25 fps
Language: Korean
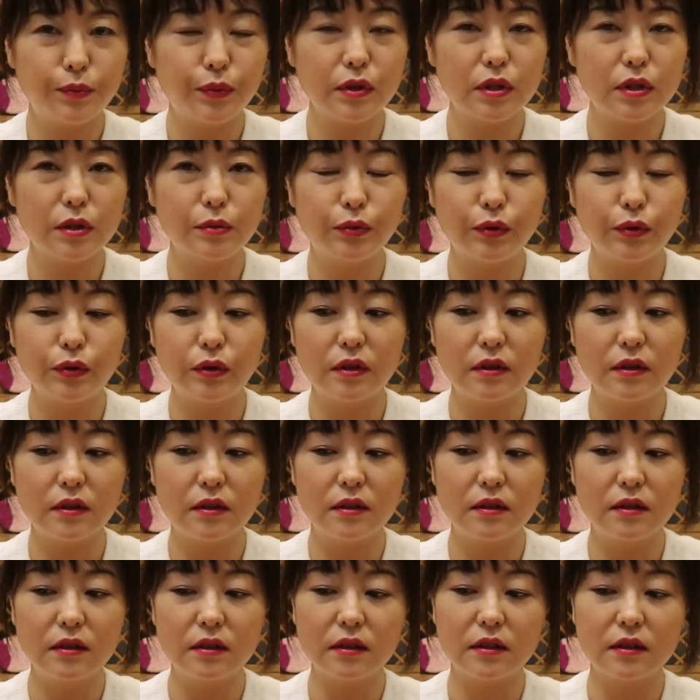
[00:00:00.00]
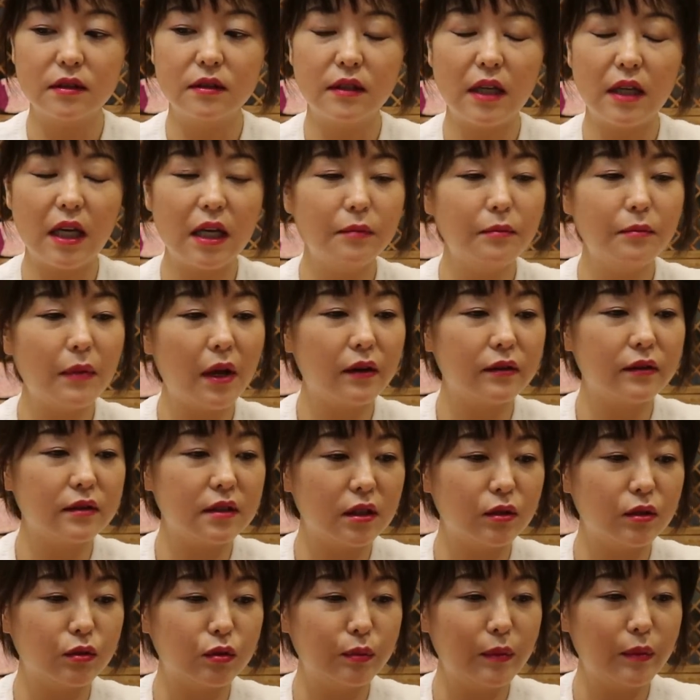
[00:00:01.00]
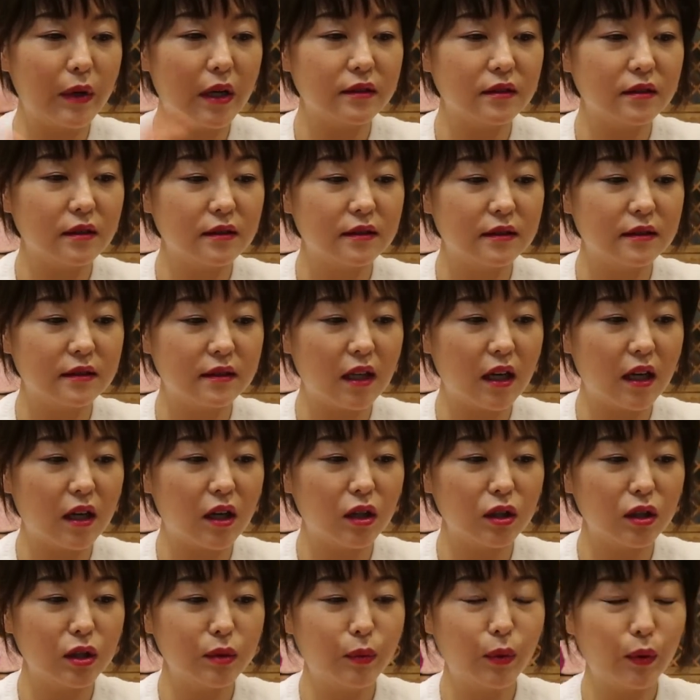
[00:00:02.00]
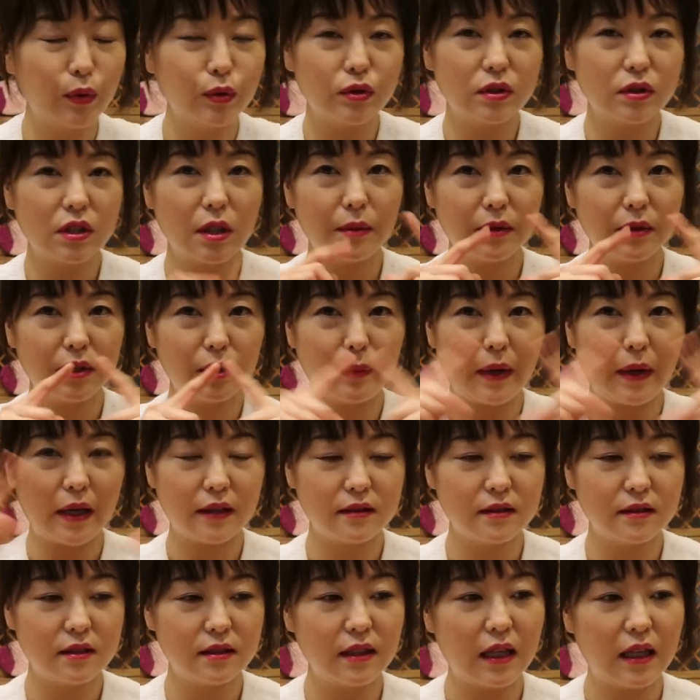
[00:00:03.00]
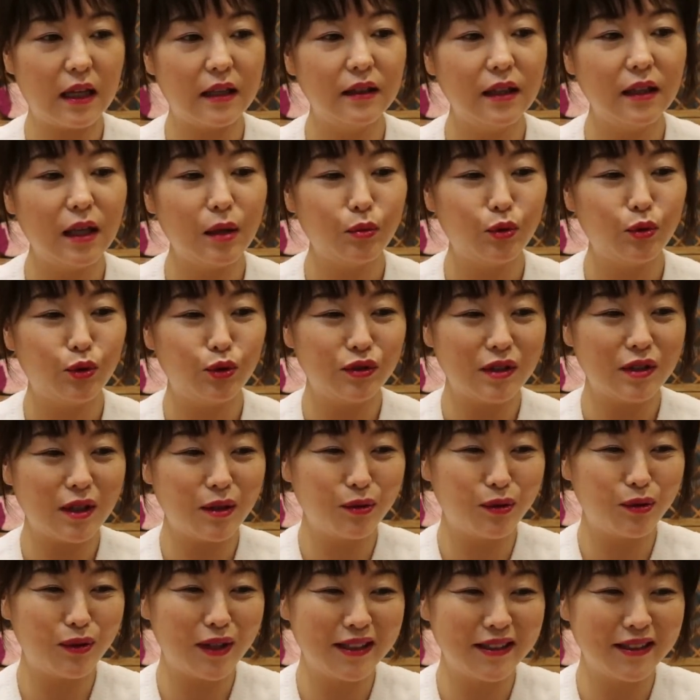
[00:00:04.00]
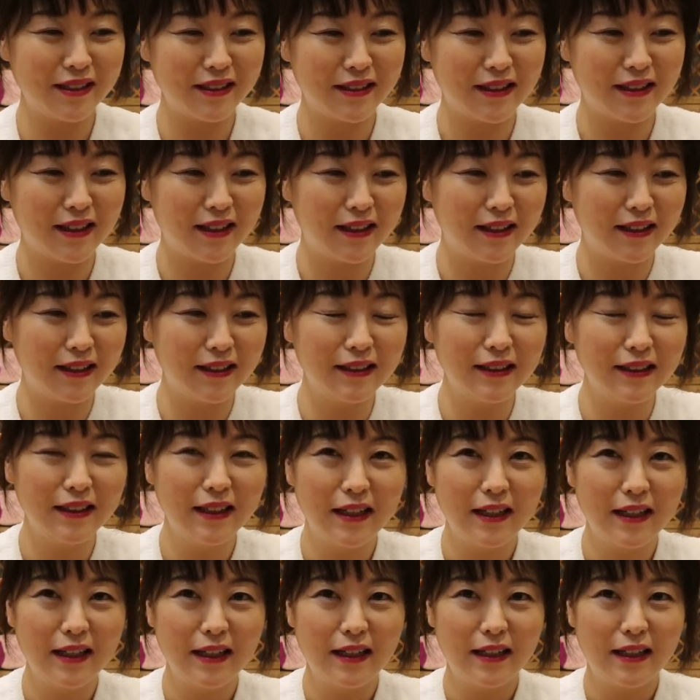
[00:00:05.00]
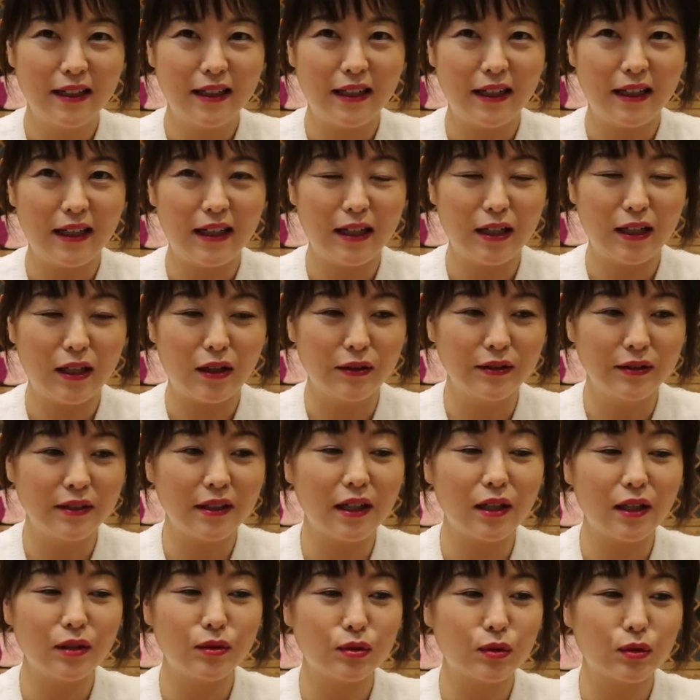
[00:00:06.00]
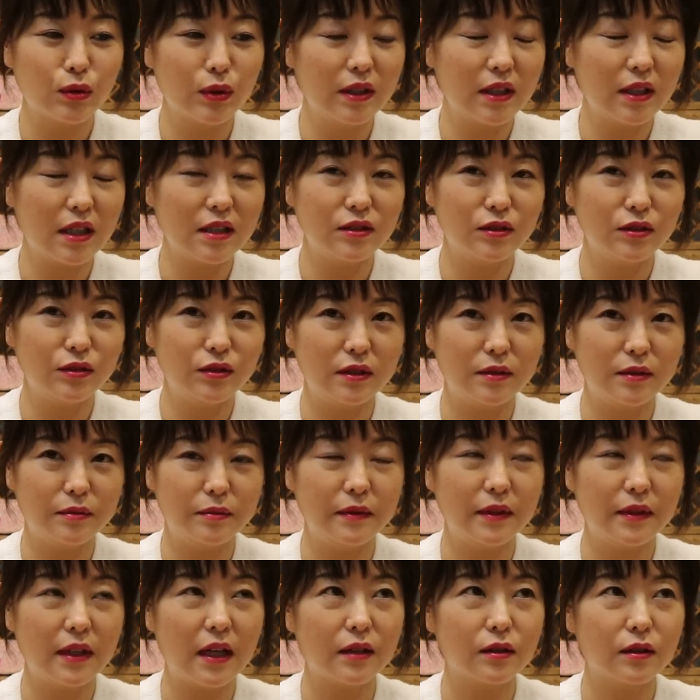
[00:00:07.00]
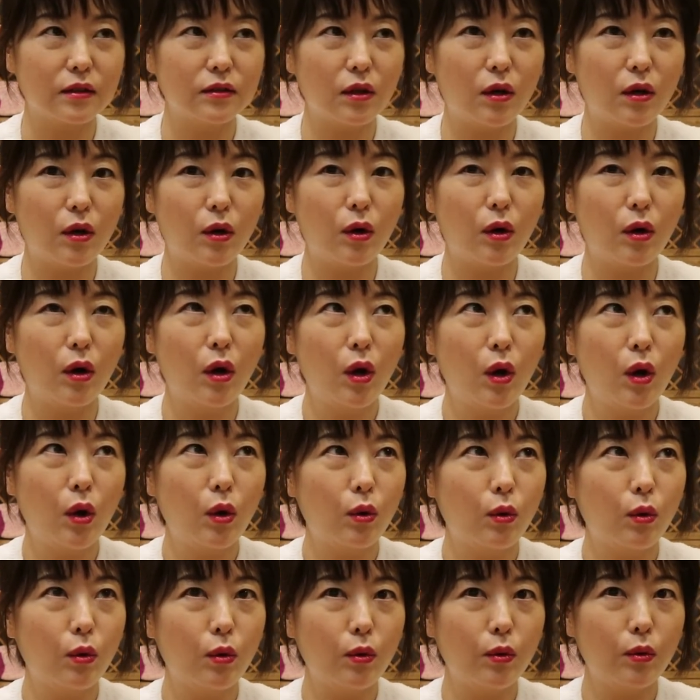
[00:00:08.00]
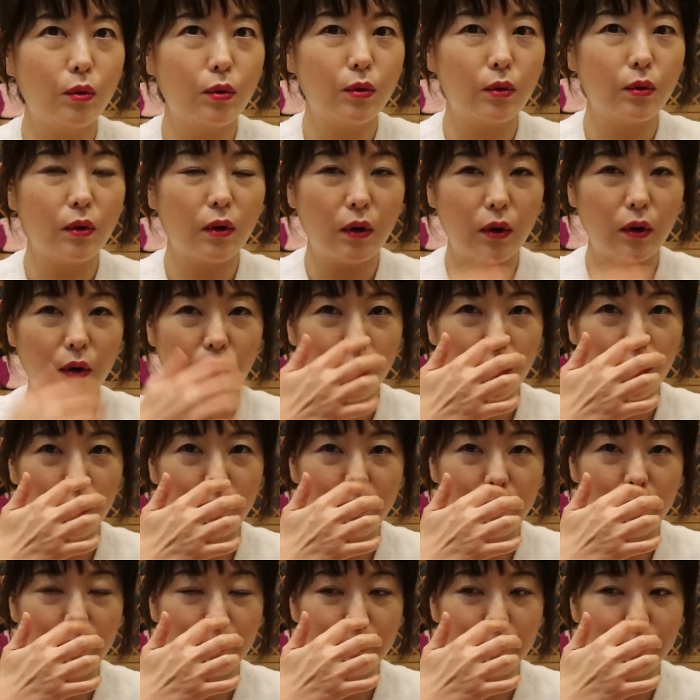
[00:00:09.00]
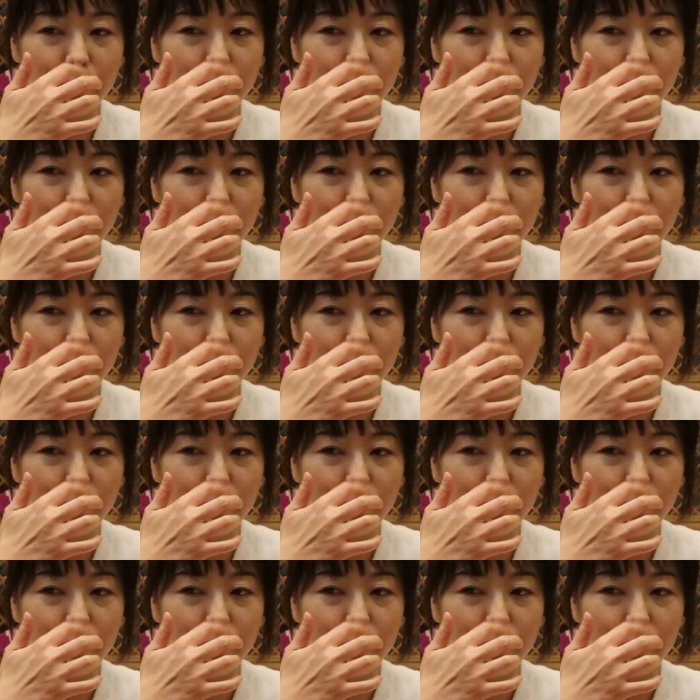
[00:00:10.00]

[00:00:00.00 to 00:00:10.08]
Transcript: 싶으신 분들은 그 레인 매거진 구매하셨을 때 커드포드 샵에서 받으신 안내문 참고하셔서 아, 언제라도 조인하실 수 있습니다. 그래서 오, 어,